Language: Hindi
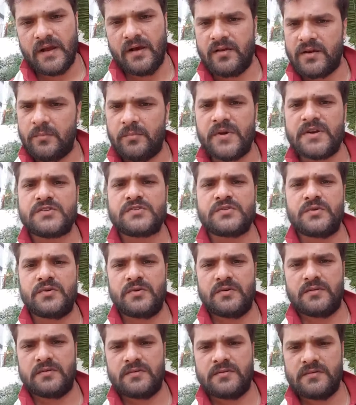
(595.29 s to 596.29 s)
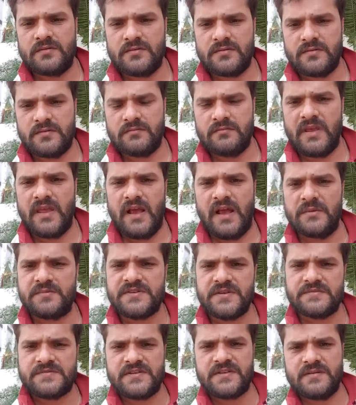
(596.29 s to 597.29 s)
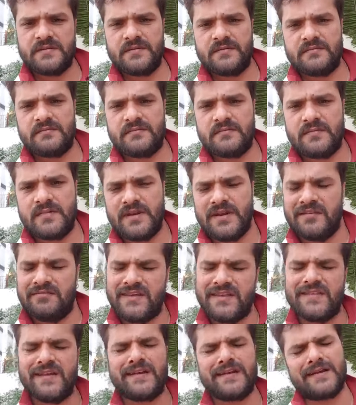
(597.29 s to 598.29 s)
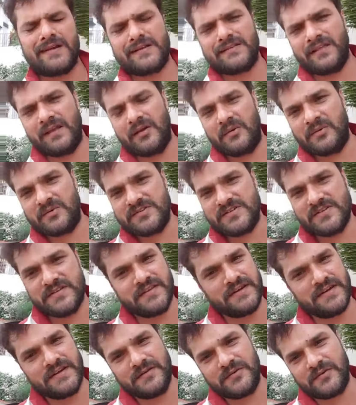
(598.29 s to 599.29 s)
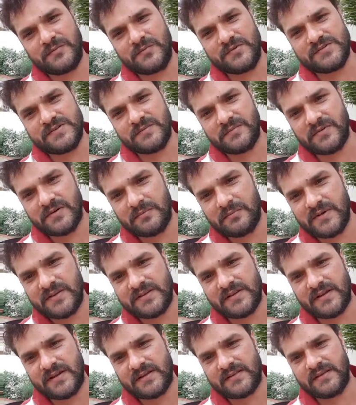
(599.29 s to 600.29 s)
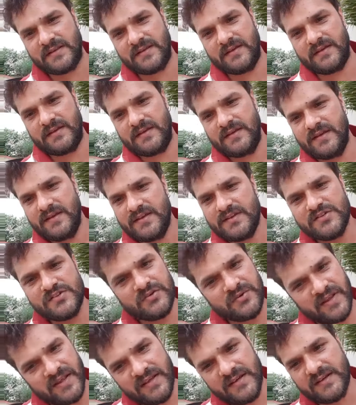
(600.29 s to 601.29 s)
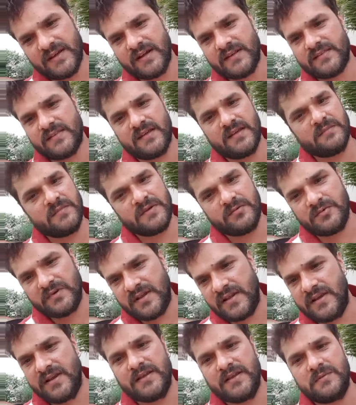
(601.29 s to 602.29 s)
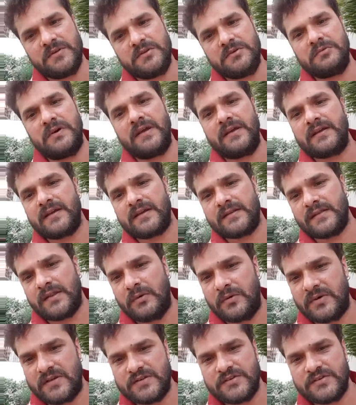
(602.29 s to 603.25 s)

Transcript: और ये परसों मैं आप सबसे निवेदन करता हूँ जितने लोग मुझे मोहब्बत करते हैं जो नहीं करते हैं मैं उनके लिए भी दुआएं करता हूँ